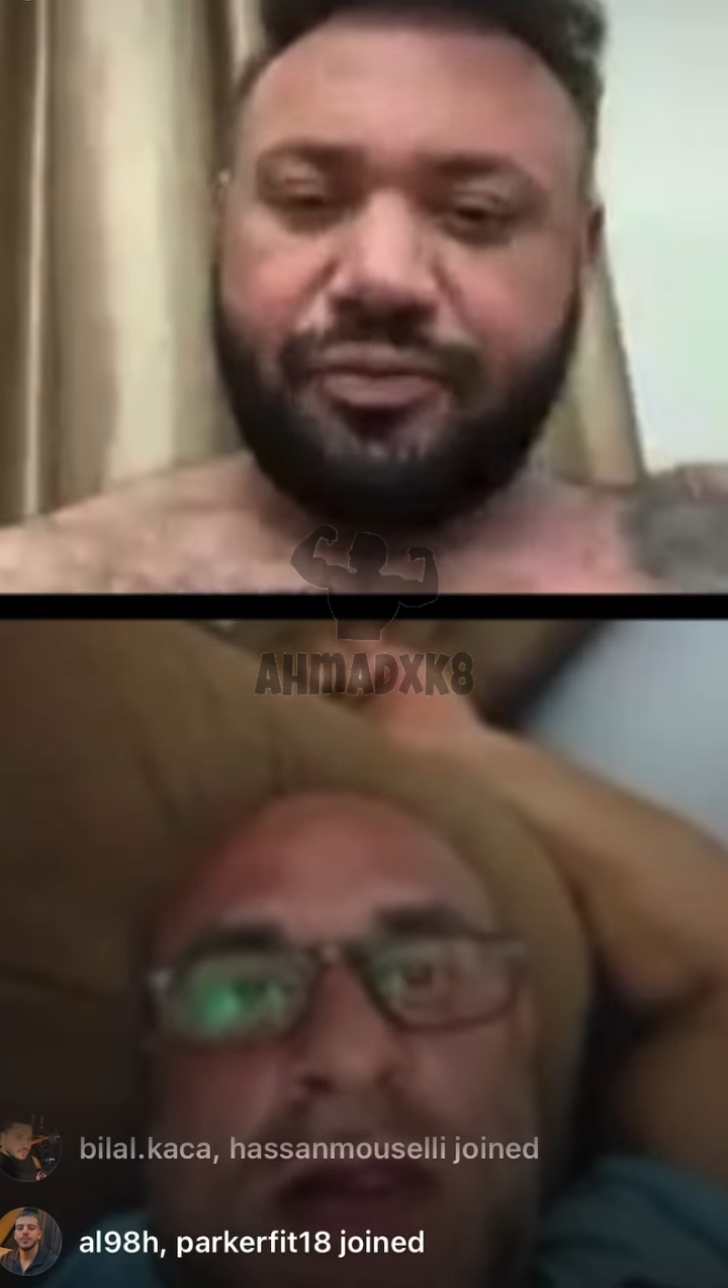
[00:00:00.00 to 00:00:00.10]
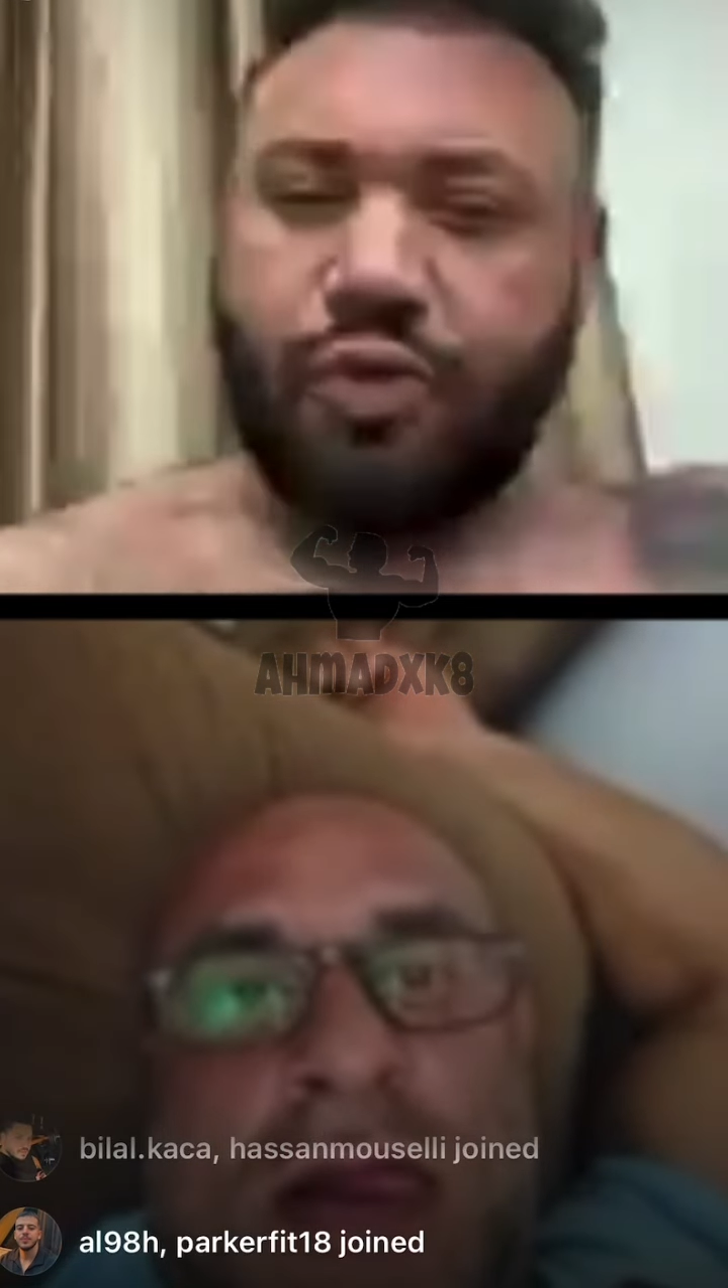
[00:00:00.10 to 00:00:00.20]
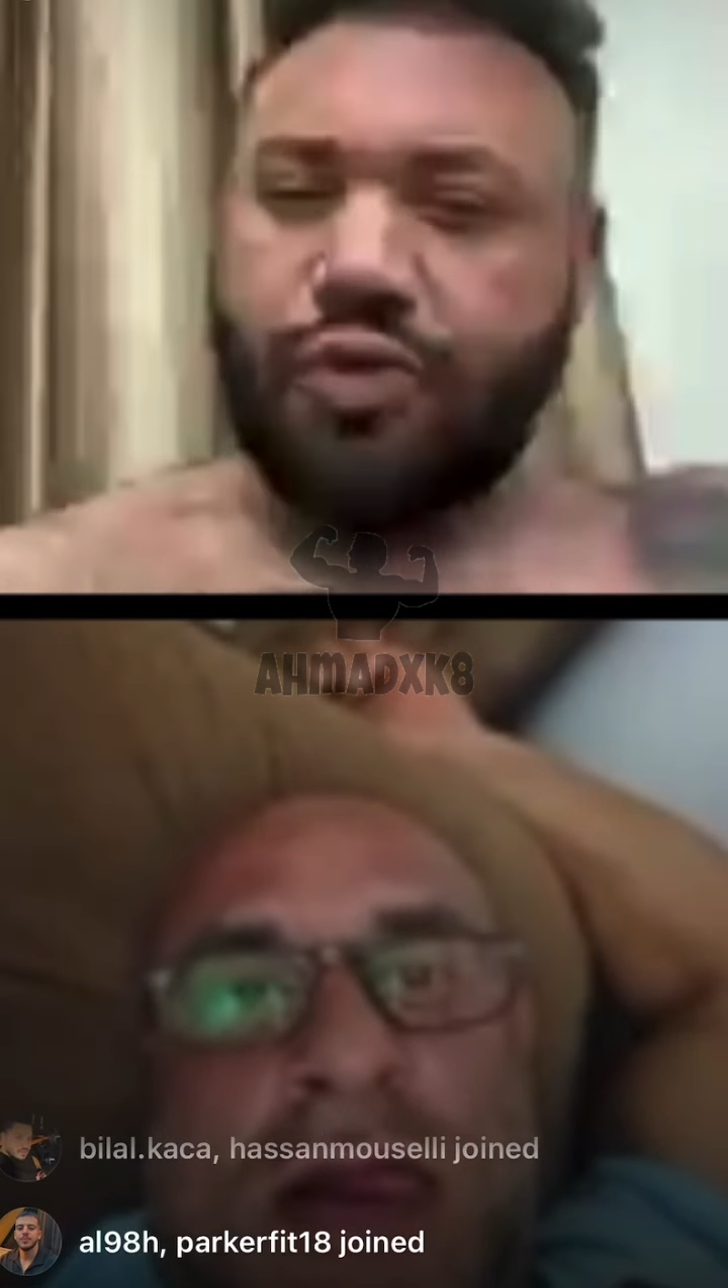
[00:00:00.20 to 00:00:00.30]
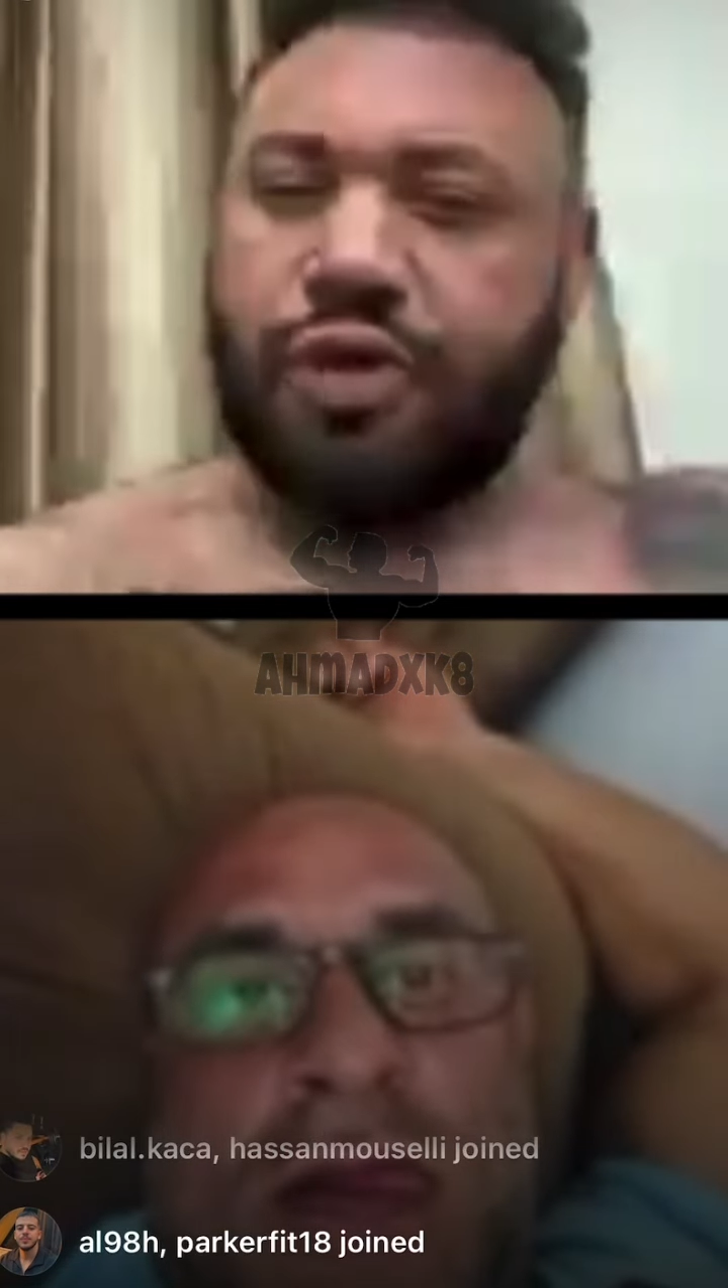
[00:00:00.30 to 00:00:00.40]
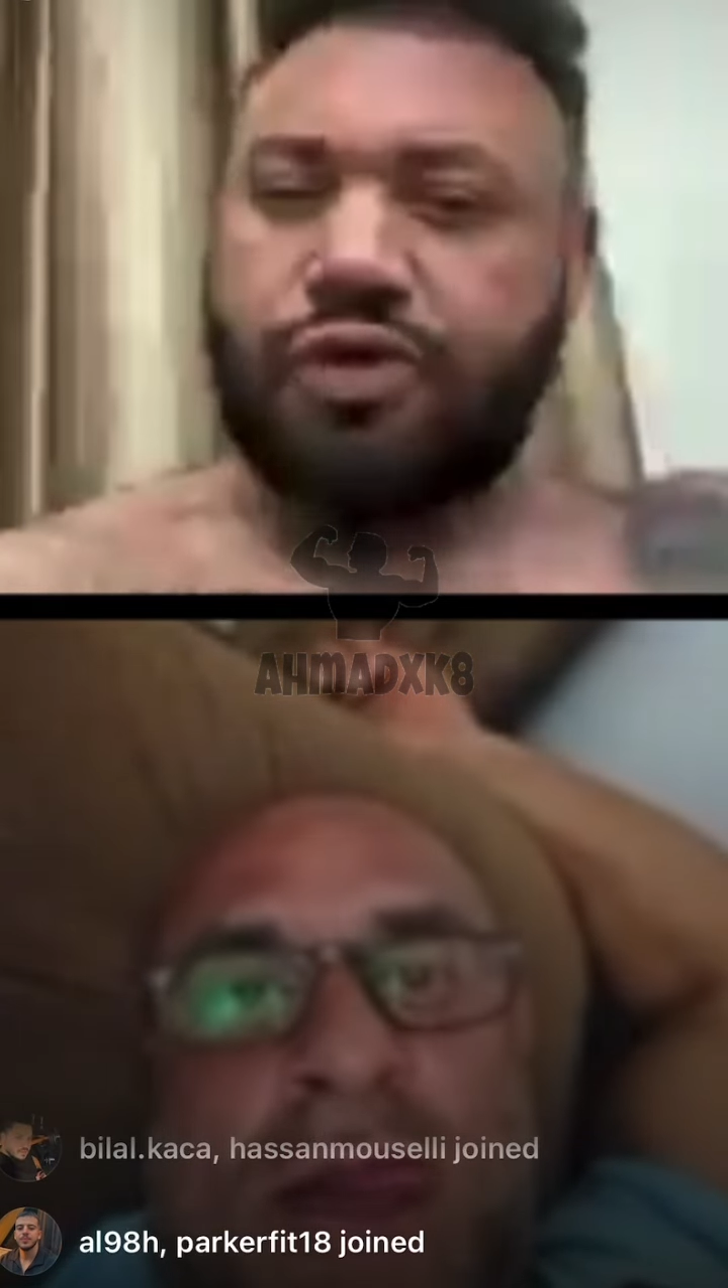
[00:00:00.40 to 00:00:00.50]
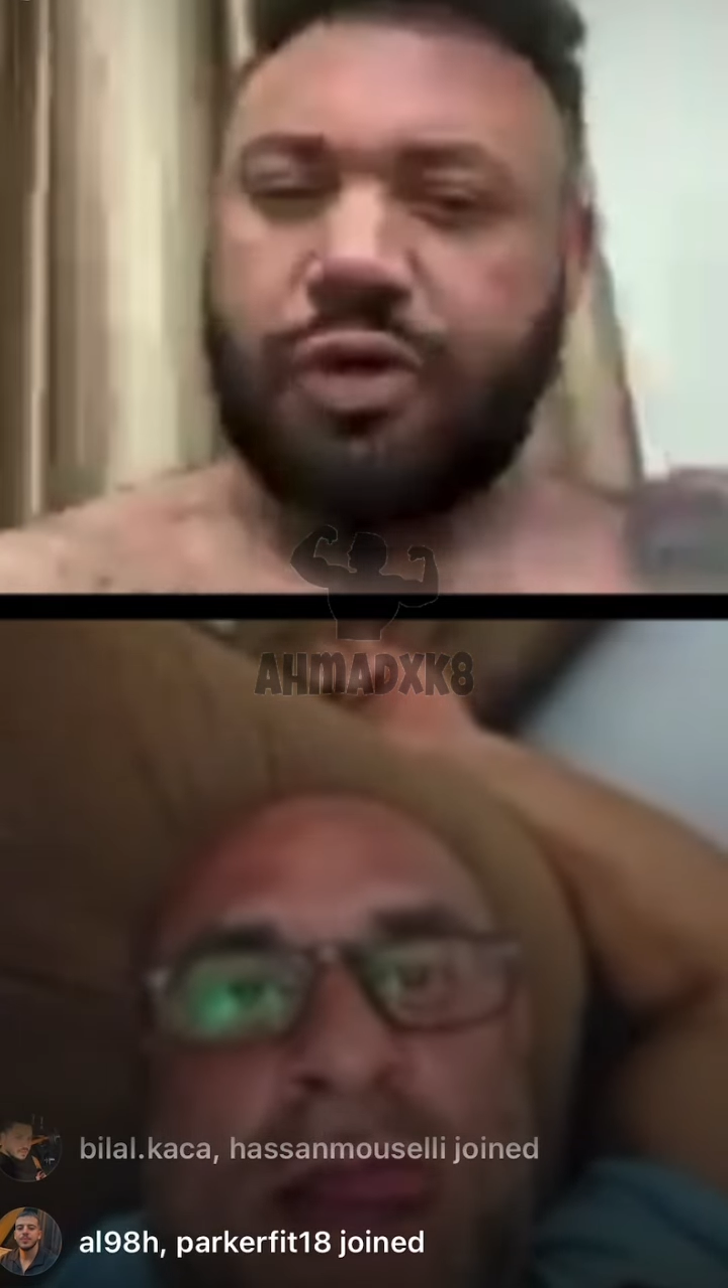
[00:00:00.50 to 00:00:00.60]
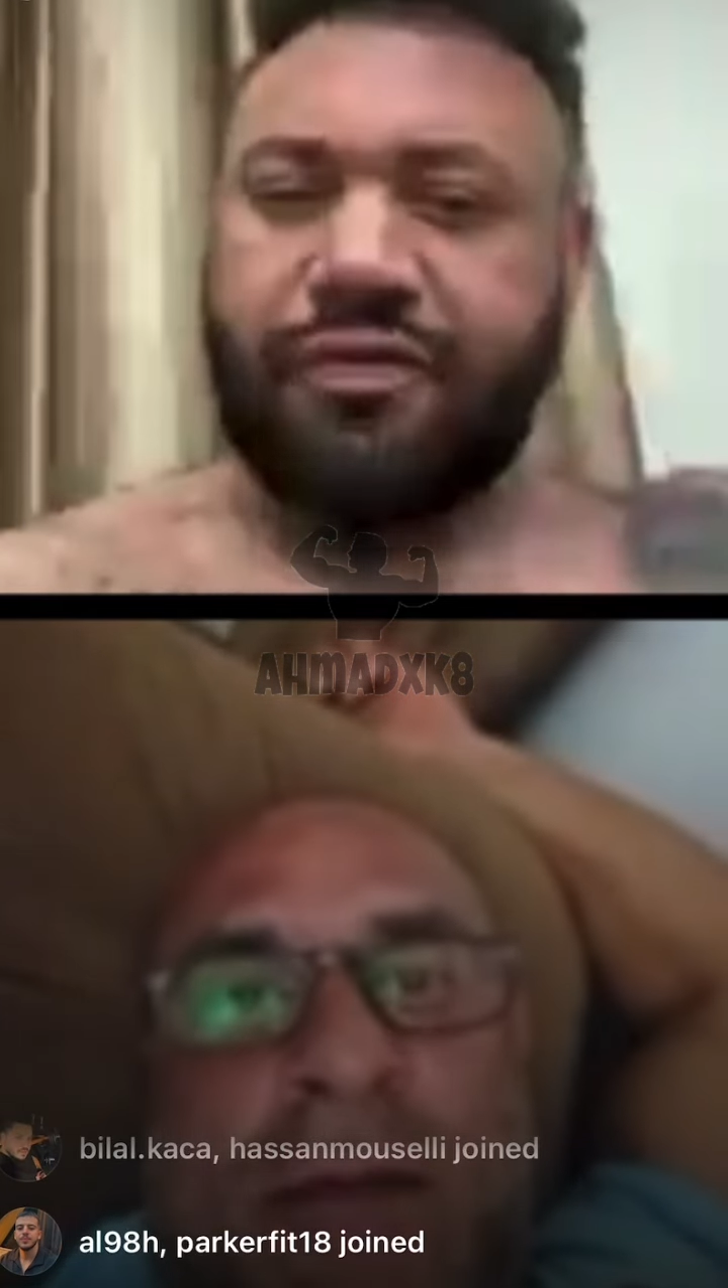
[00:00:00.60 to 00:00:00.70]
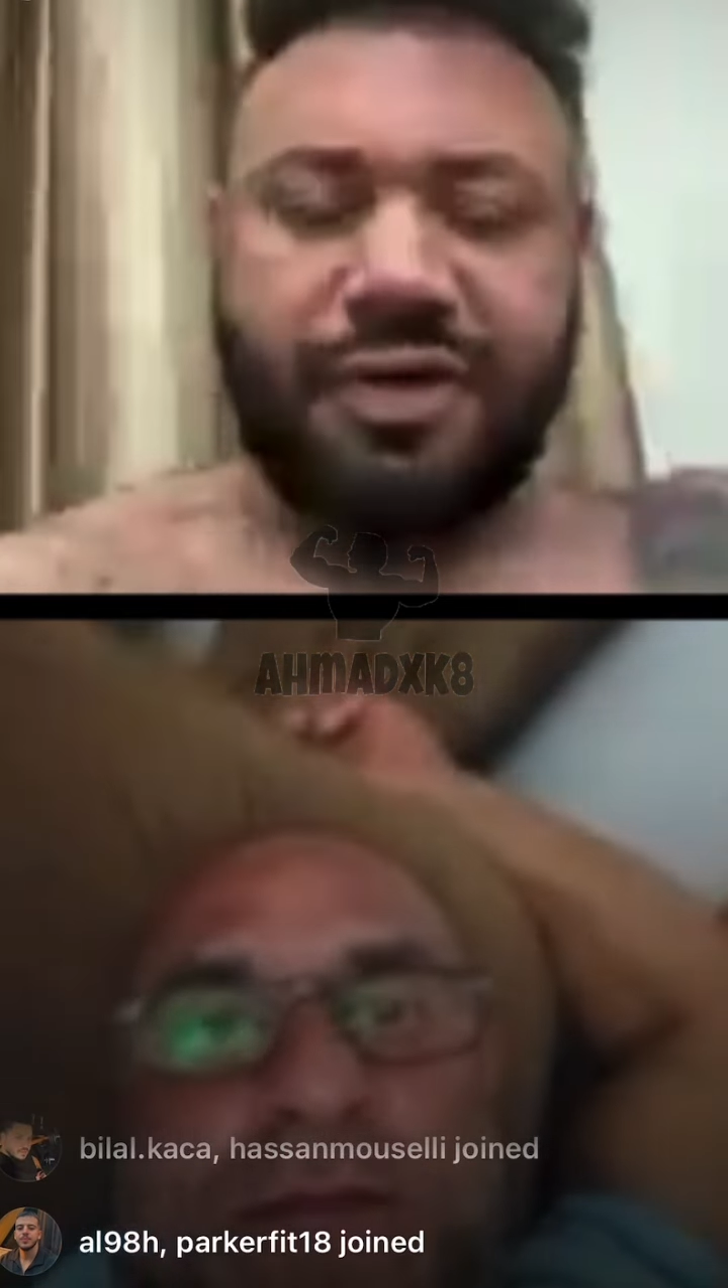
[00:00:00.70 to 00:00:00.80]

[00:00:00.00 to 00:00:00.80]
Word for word: ممكن يكون